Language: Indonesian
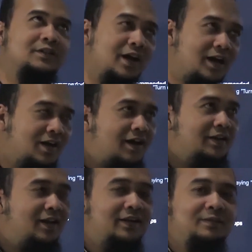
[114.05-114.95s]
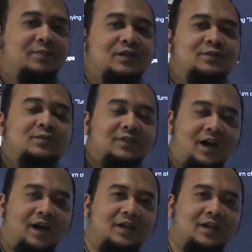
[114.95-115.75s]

Dengan harga 5 juta